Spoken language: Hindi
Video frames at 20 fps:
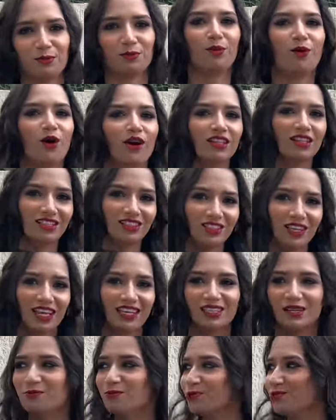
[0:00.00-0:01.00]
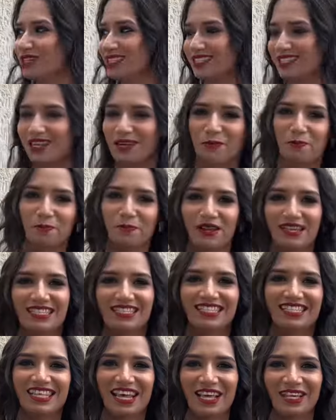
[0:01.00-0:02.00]
बहुत अच्छा एकदम मुझे ऐसे
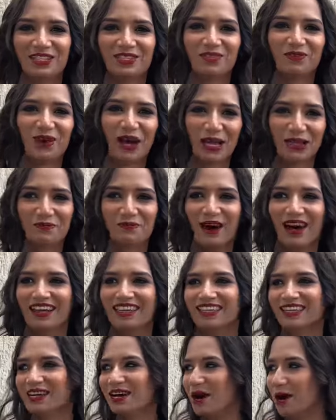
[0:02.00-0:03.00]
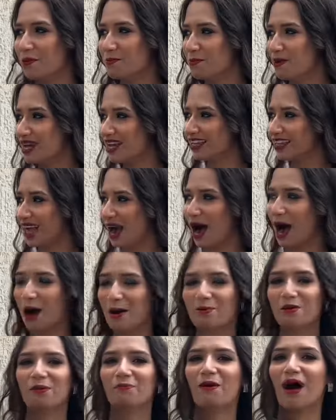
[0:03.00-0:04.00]
प्रिंसेस वाइब आ रही है अब मैं
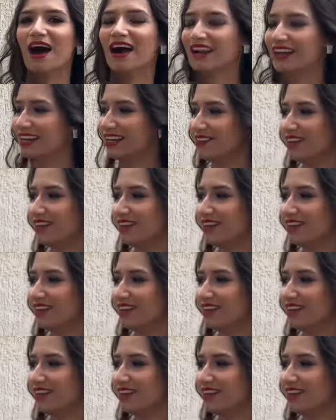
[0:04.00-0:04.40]
यहाँ पे भागने